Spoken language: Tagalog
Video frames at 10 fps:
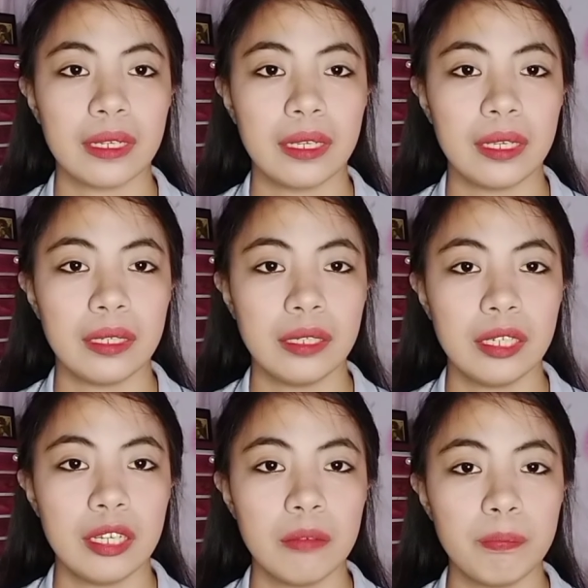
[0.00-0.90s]
Okay.
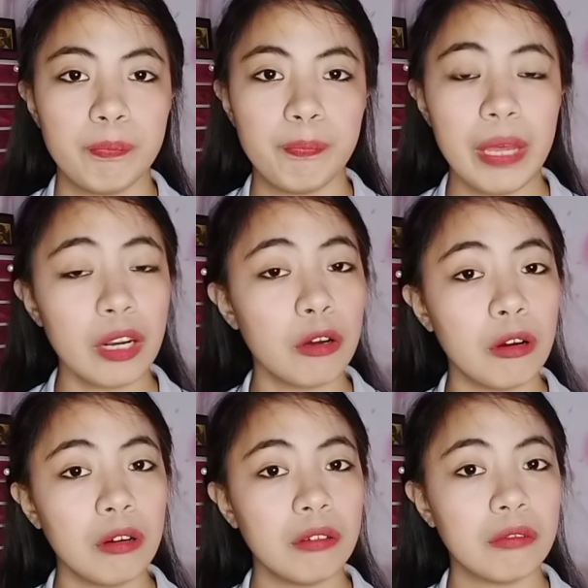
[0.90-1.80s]

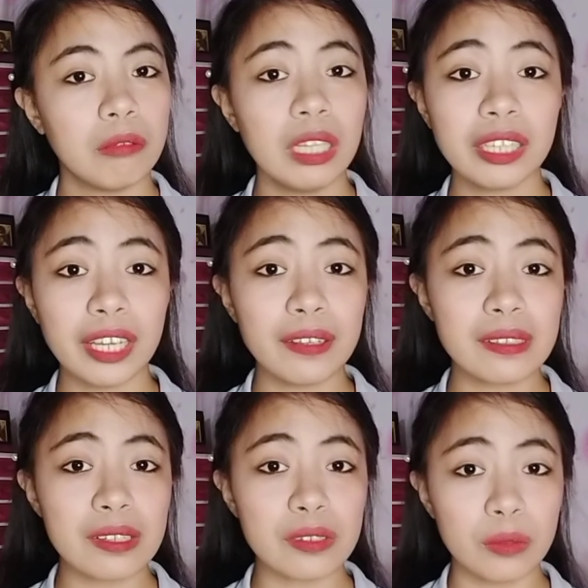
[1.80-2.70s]
Pero, wala tayo
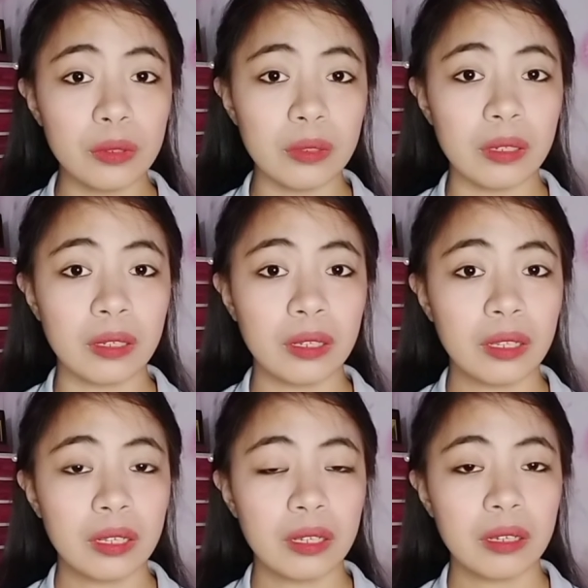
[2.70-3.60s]
sa school.
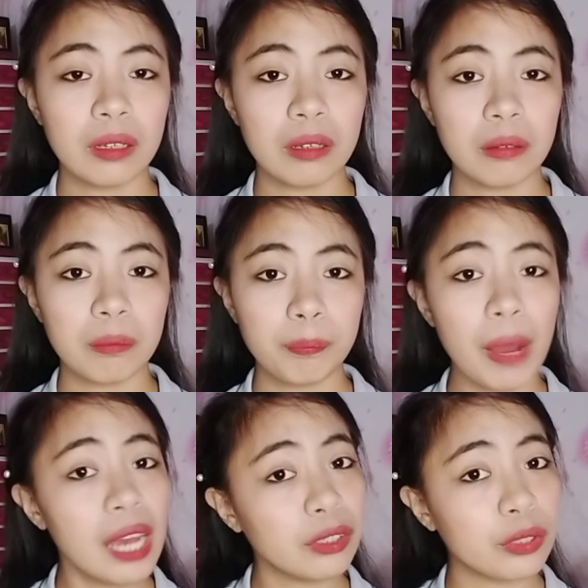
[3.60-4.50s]

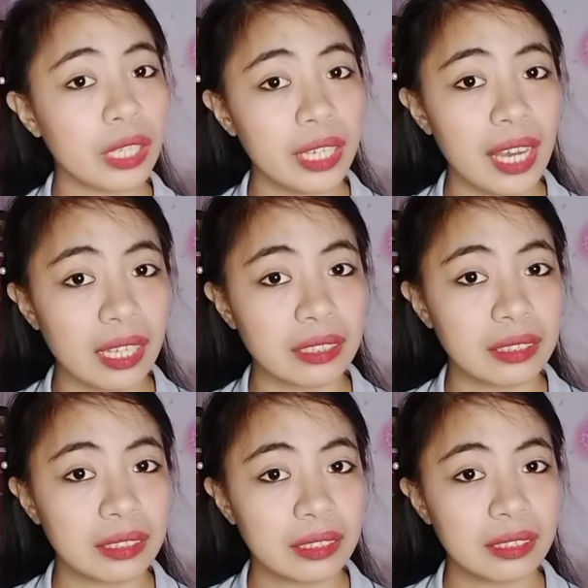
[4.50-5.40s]
Paano na yan?
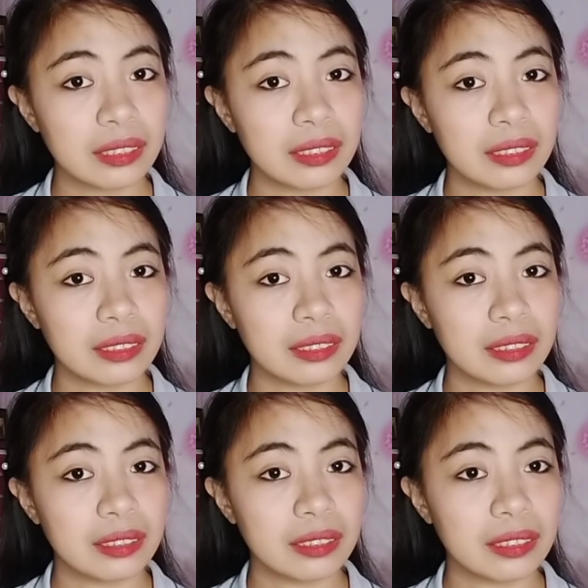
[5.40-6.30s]

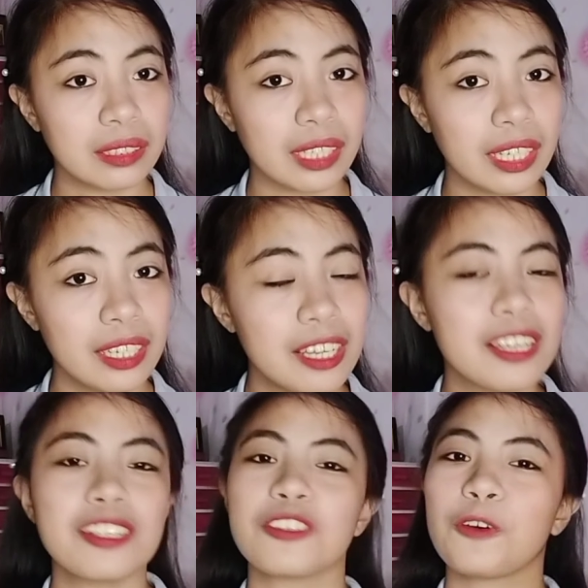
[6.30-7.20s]
Okay?
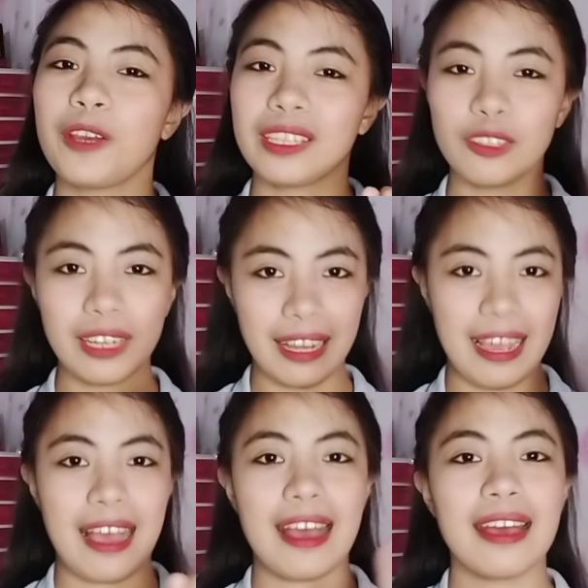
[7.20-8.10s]
So, ito na
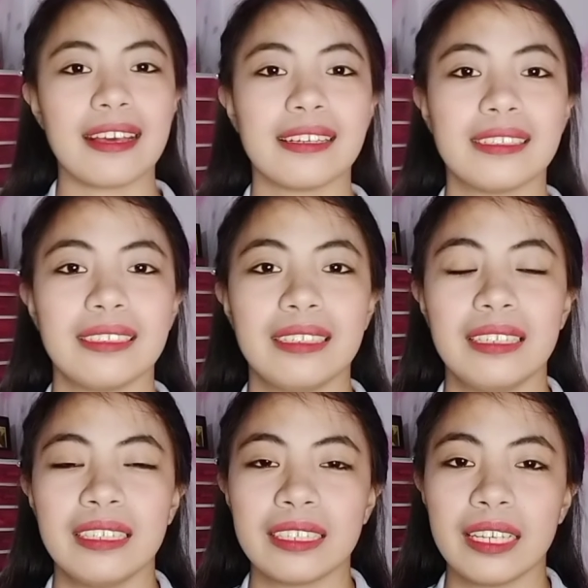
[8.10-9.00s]
nga.
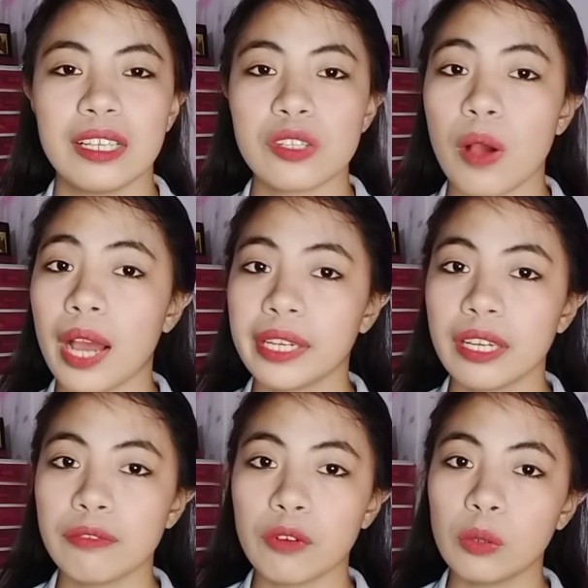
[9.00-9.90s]
Okay, so I
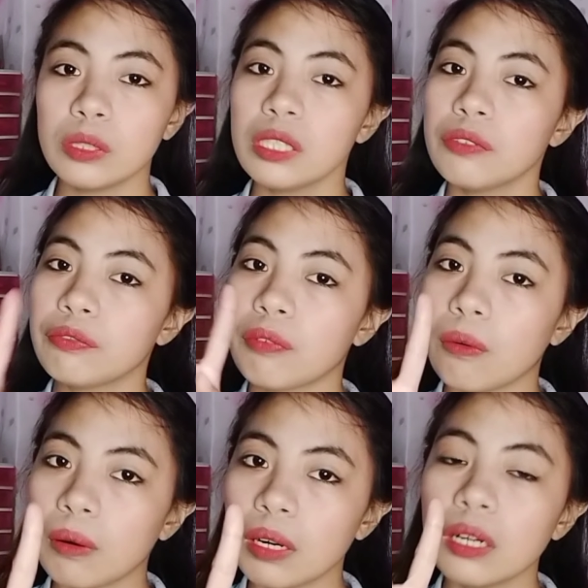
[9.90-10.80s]
have only
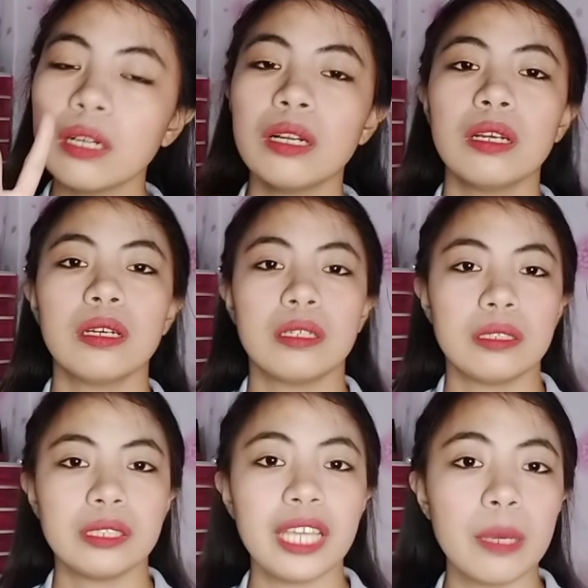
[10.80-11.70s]
four
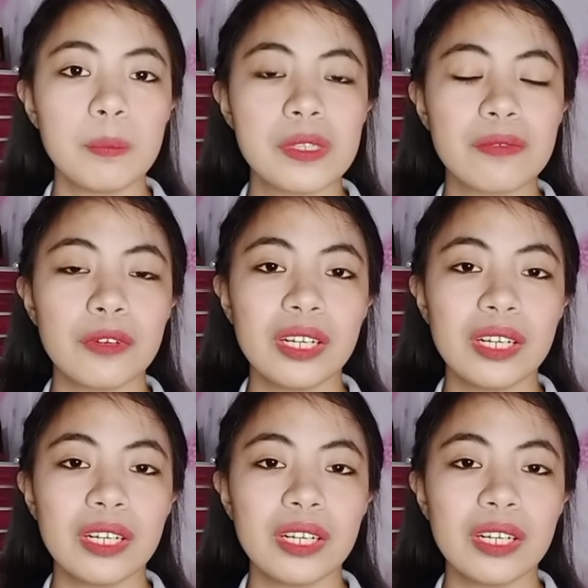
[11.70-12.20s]
tips for